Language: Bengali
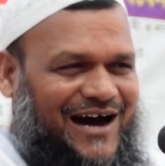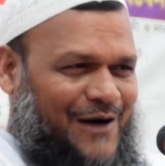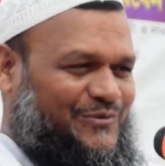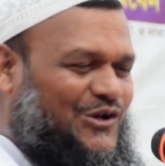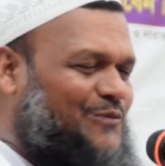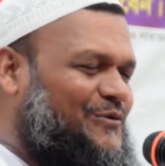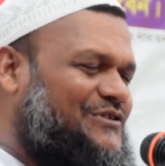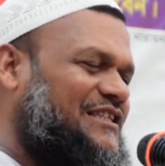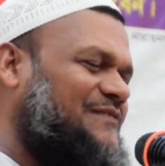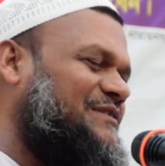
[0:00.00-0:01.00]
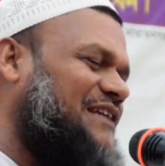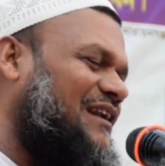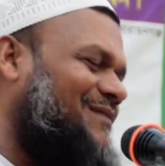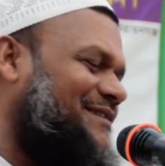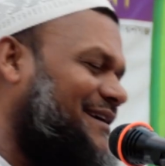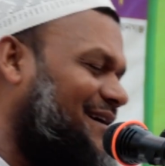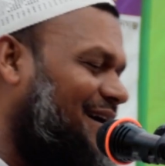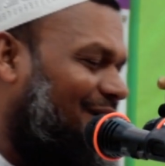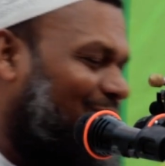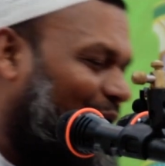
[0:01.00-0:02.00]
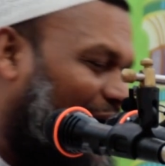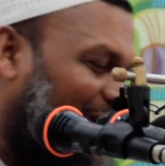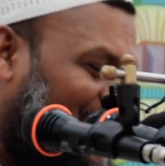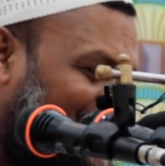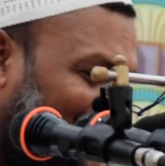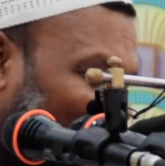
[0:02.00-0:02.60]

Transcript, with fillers: আপনি উপস্থিত বিচারের মাঠে কোরআন মাজিদও